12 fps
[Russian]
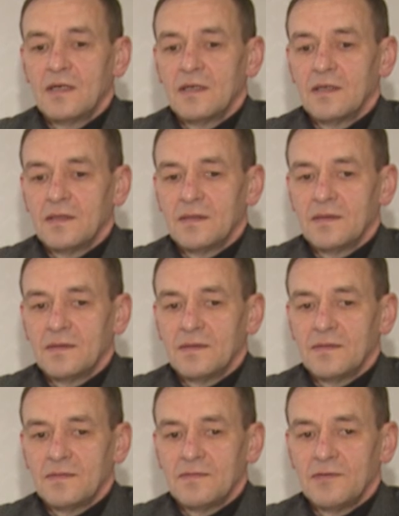Э,
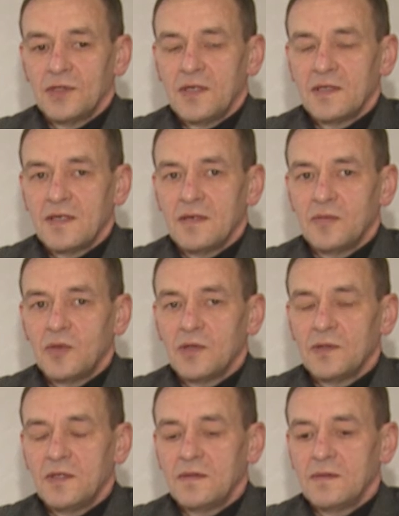Воткинский
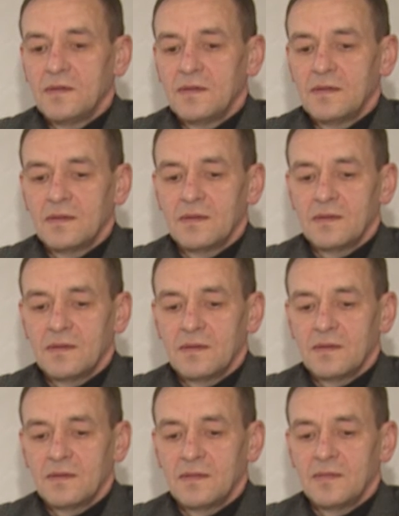пруд
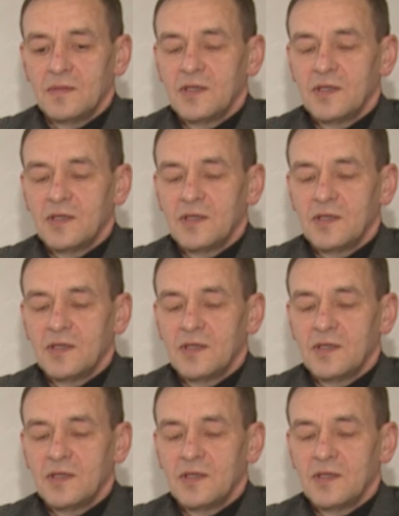э,